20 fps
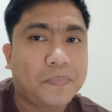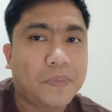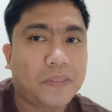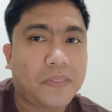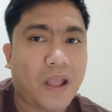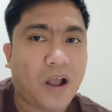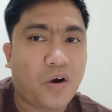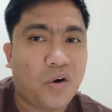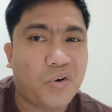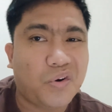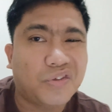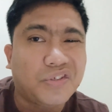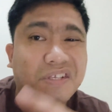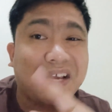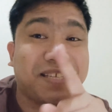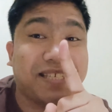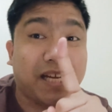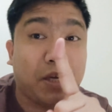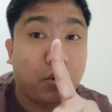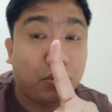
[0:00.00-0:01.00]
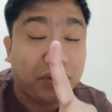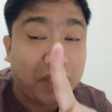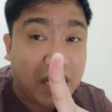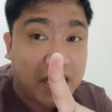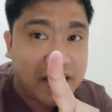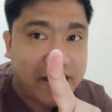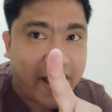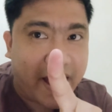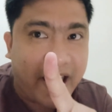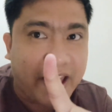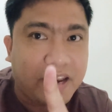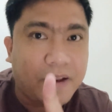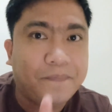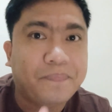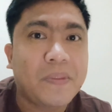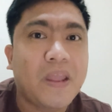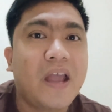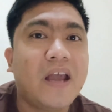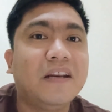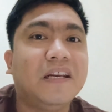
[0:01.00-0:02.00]
Nako, sasagutin yan
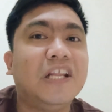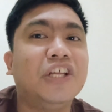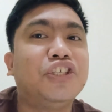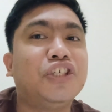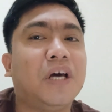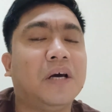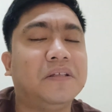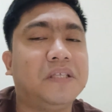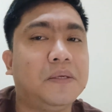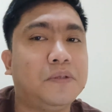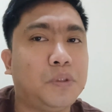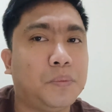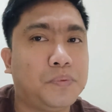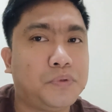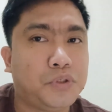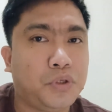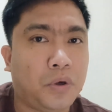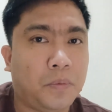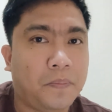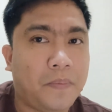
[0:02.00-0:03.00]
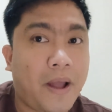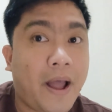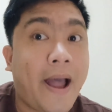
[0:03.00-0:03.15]
ni Chance Subsub.